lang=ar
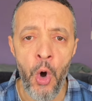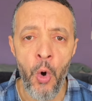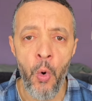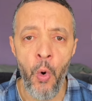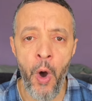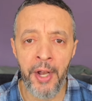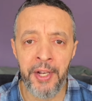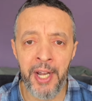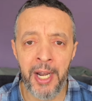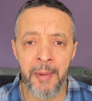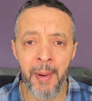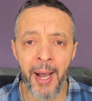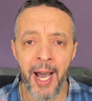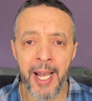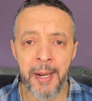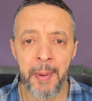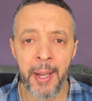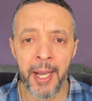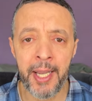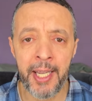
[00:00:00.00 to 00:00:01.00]
وحنا
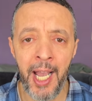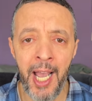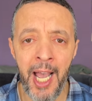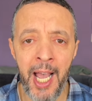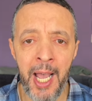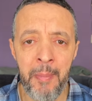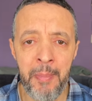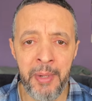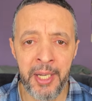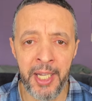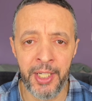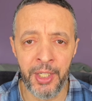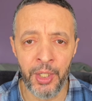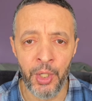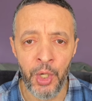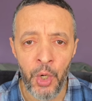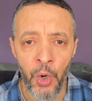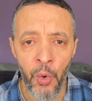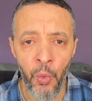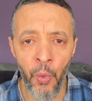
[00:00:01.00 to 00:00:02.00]
المغاربه كاملين
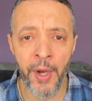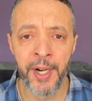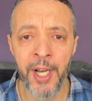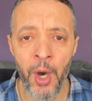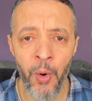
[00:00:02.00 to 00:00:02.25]
وانا